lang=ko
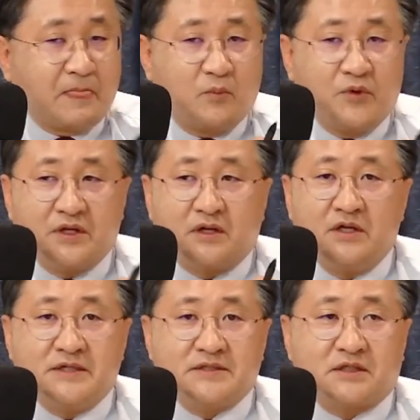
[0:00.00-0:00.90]
본인이
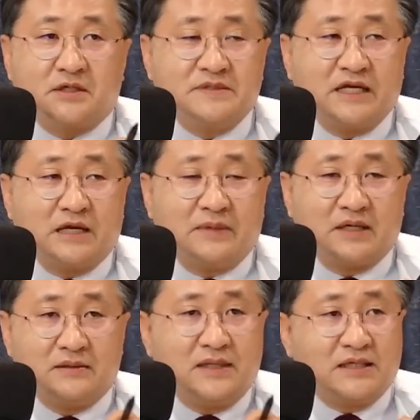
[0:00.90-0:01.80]
걸려 있어서 검찰이 아마
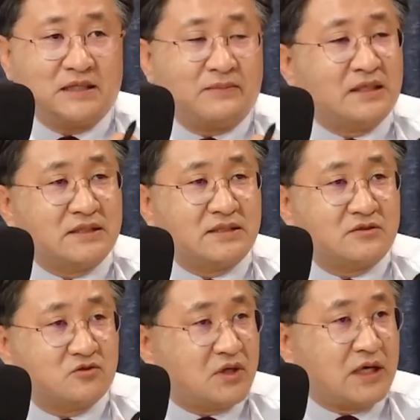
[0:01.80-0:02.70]
끝나자마자 저는
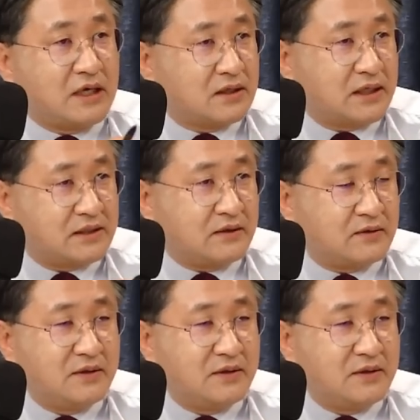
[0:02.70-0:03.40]
수사를 할것 음. 같아요.